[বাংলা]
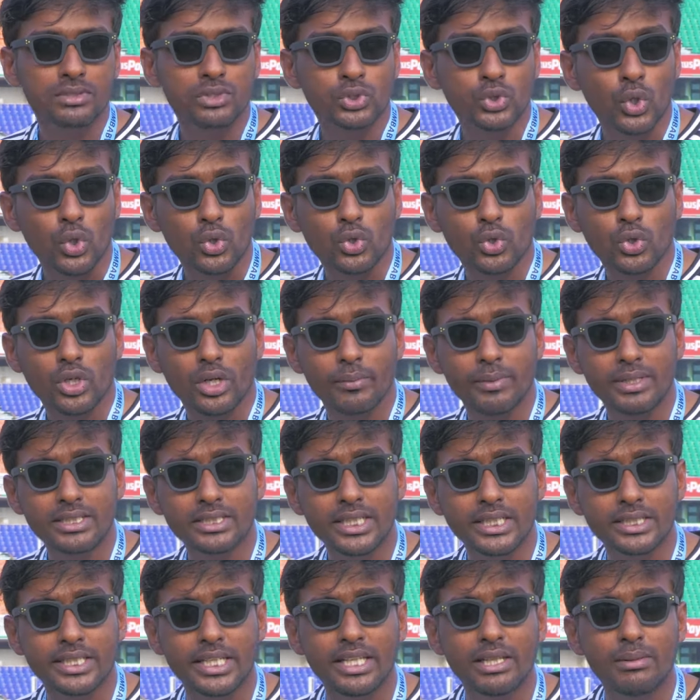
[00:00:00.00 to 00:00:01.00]
চট্টগ্রামের
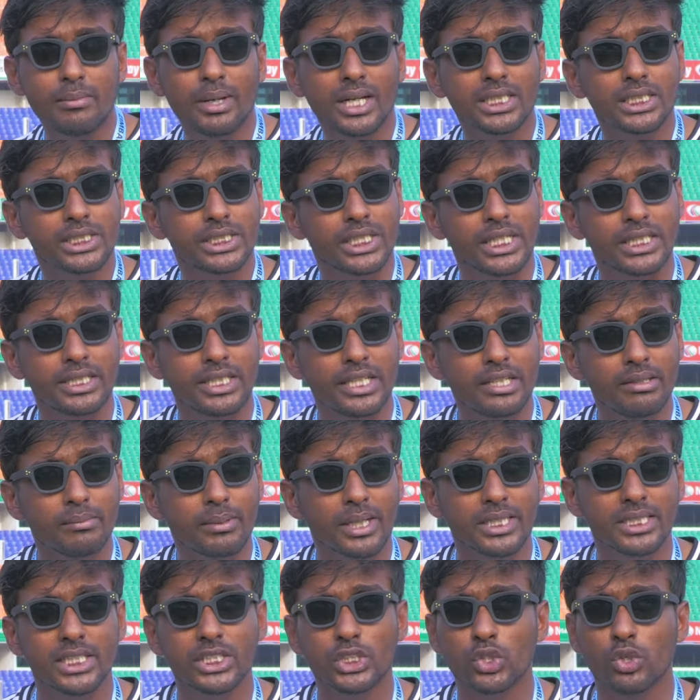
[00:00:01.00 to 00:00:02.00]
যে তিন ম্যাচ সেই তিন
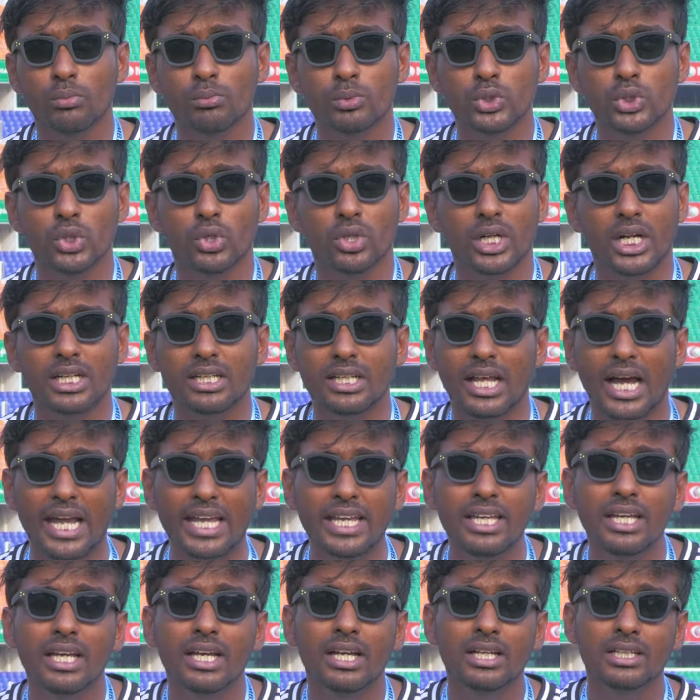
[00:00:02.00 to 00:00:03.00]
ম্যাচে সৌম্য সরকার নাই
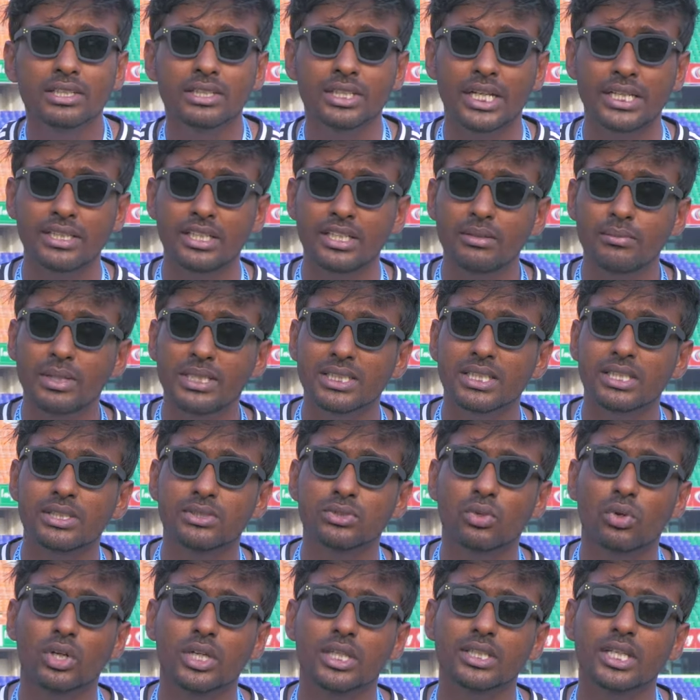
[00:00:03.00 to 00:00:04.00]
সেই তিন ম্যাচের
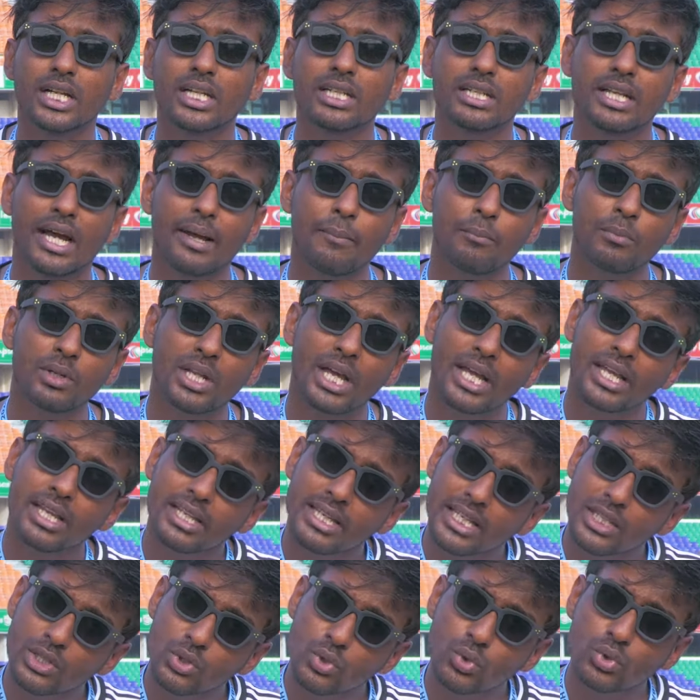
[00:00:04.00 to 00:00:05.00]
স্কোয়াডে তার নাম নাই
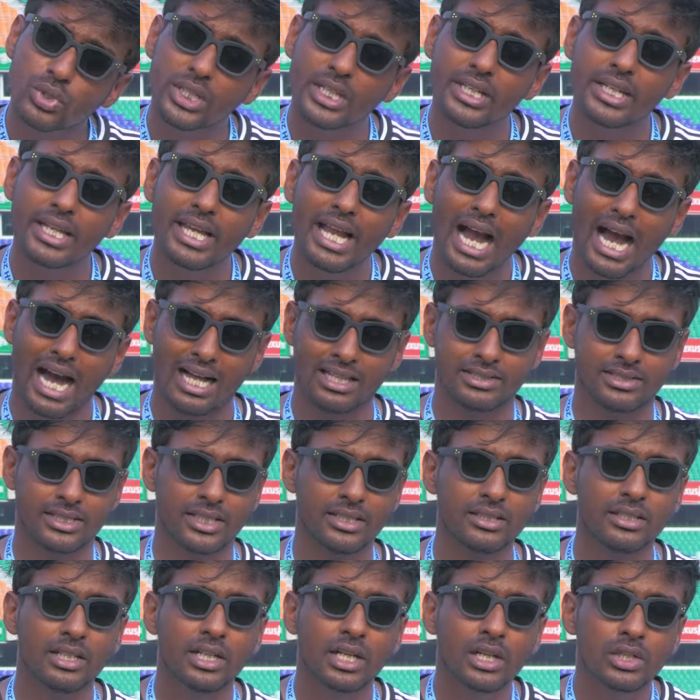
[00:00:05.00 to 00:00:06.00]
কিন্তু তিনি আছেন
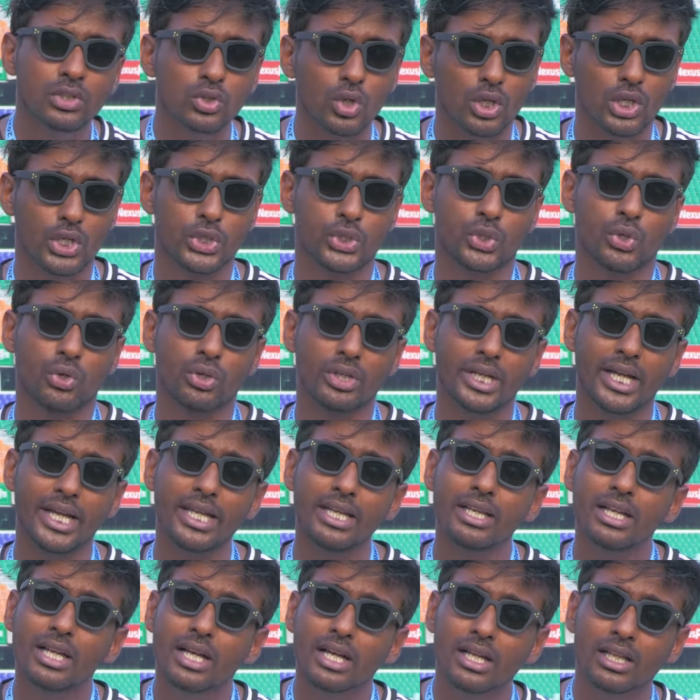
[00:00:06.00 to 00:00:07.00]
দলের সঙ্গেই
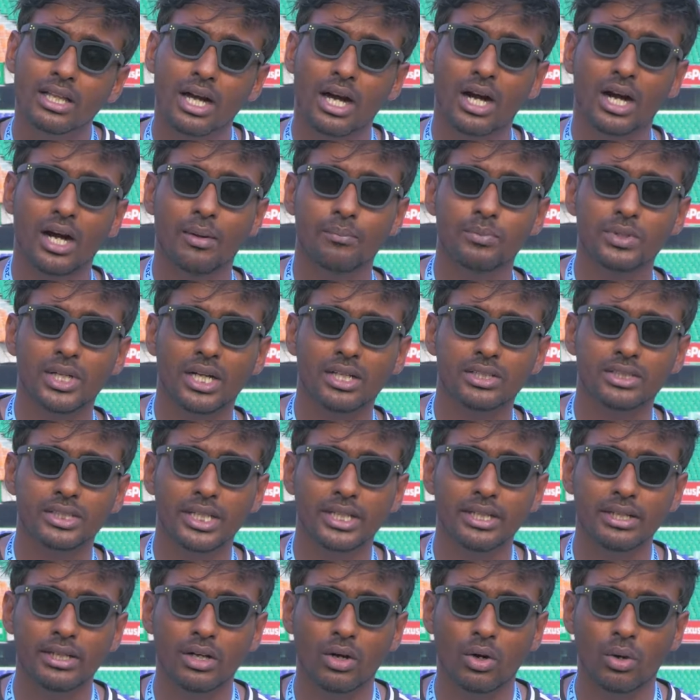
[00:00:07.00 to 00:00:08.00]
তার
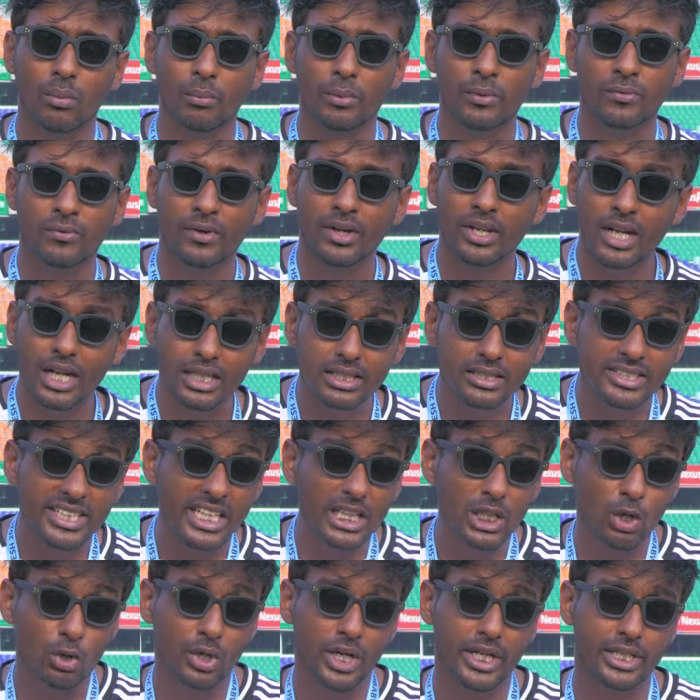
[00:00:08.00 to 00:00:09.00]
যেই ফেরার যে
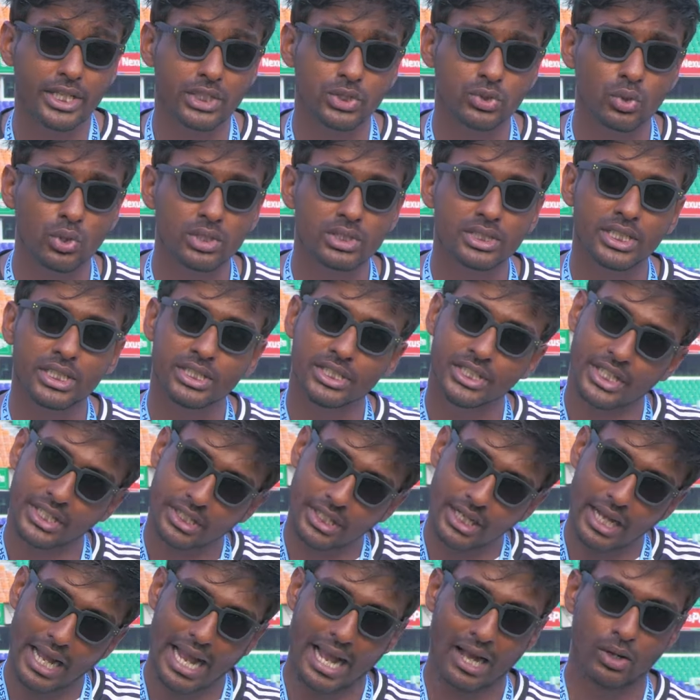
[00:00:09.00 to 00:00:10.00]
লড়াইটা চলছে
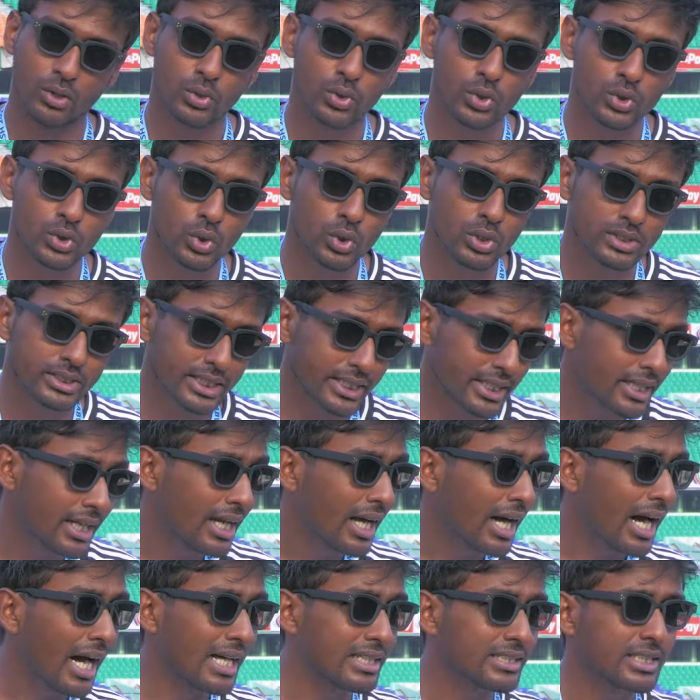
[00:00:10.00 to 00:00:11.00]
সেটা এখনও চলছে
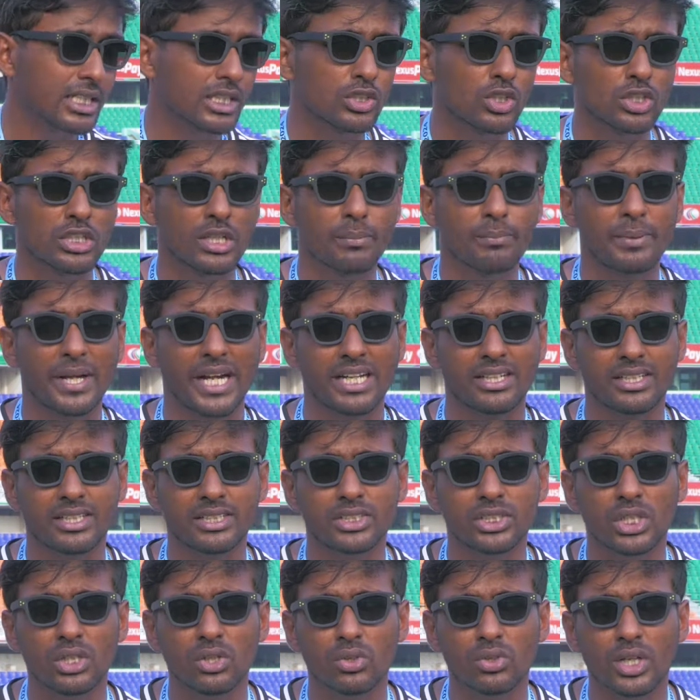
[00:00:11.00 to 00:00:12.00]
আজকে দলের প্র্যাকটিস
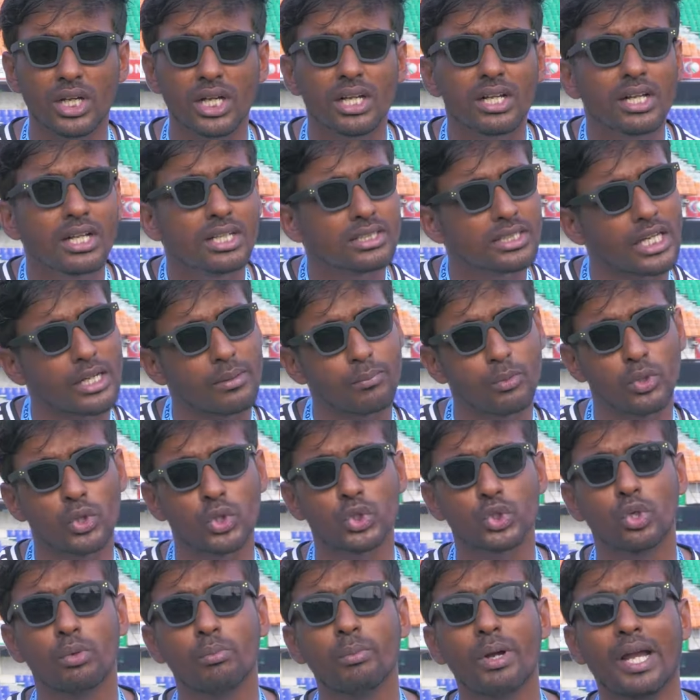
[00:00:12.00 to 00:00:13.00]
ছিল না তারপরেও
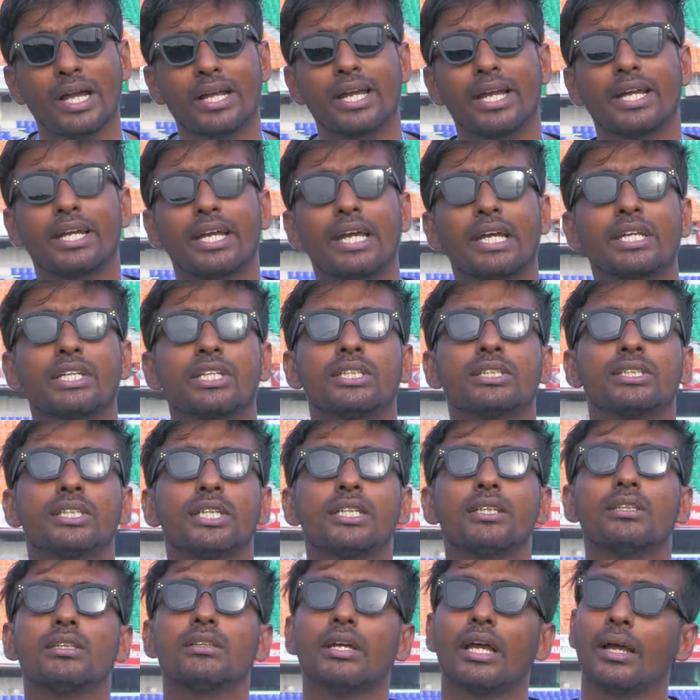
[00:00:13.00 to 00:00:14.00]
সৌম্য একা একা এসেছেন